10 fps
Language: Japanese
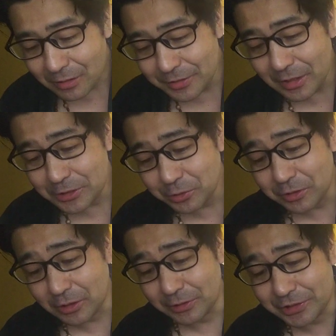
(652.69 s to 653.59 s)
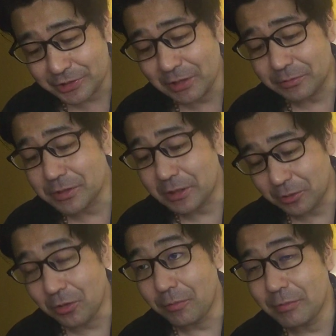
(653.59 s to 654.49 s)
税関職員の方は知ってるんですけ
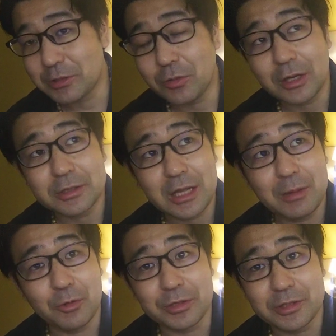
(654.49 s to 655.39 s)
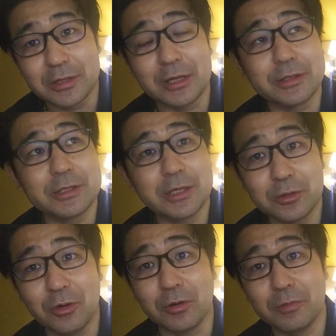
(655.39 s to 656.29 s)
ど、まあ、その方も言ってたんですけ
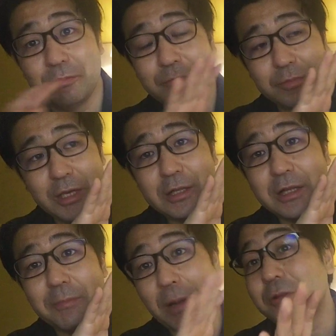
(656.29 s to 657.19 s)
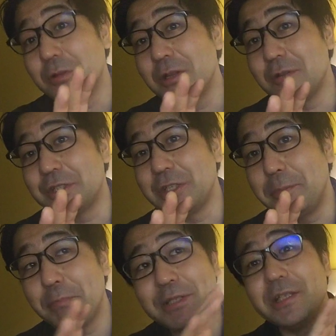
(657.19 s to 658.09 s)
ど、データでパッと出るらしい。
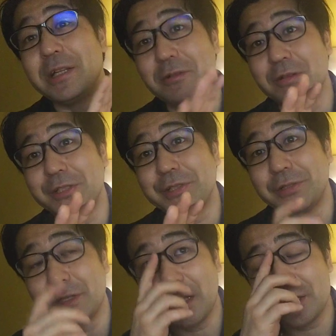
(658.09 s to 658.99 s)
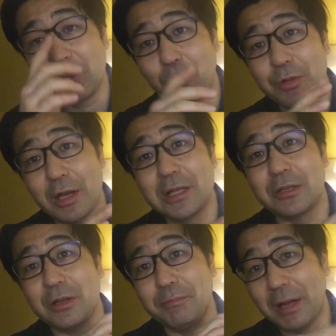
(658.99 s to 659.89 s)
一発で出るらしいです。で、何か問題があっ
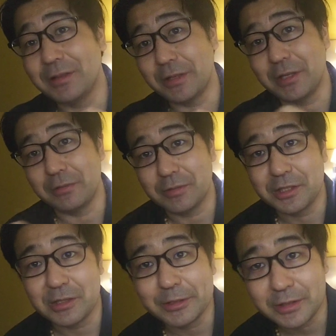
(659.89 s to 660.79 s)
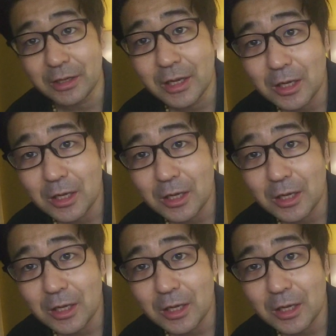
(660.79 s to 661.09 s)
た時はバンって出るって言ってました。